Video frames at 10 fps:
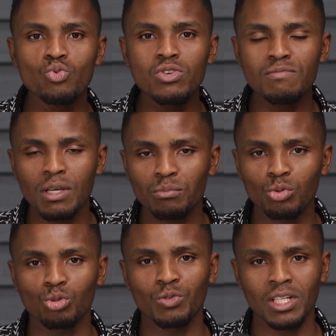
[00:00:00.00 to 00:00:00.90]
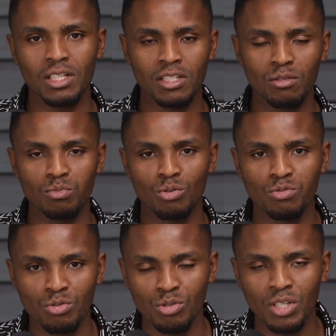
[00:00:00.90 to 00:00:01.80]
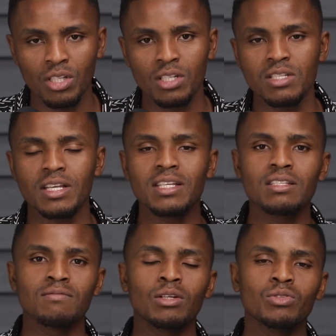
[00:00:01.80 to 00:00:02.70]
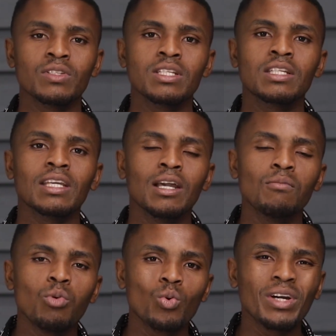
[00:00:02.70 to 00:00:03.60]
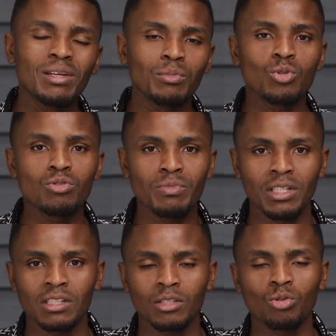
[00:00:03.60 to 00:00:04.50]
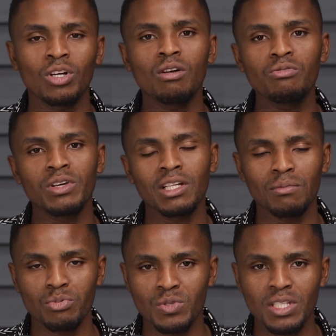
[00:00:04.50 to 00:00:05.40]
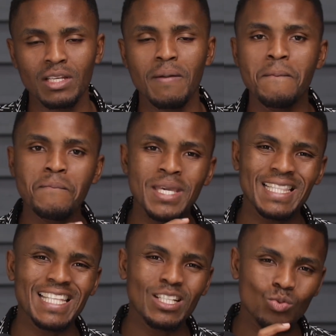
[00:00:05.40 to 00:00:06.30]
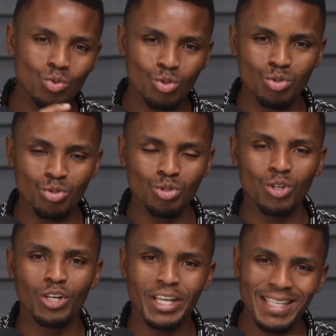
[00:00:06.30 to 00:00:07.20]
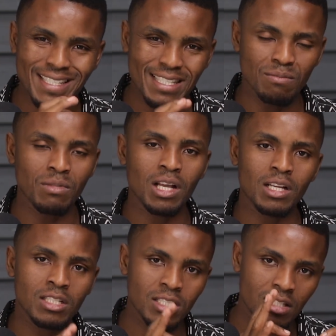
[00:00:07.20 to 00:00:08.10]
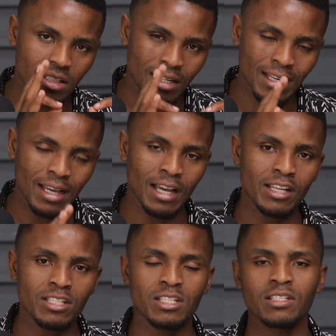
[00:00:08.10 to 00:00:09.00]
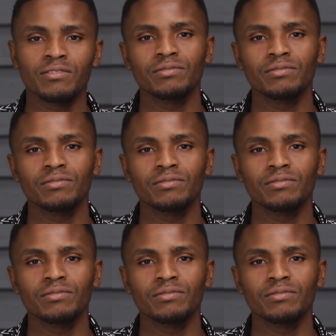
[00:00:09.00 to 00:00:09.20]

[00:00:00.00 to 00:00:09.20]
lui-même pour trouver des clients pour vous. C'est un ciblage aussi qui est beaucoup répandu maintenant. Donc quand vous faites de la publicité, mettez toujours un ciblage large.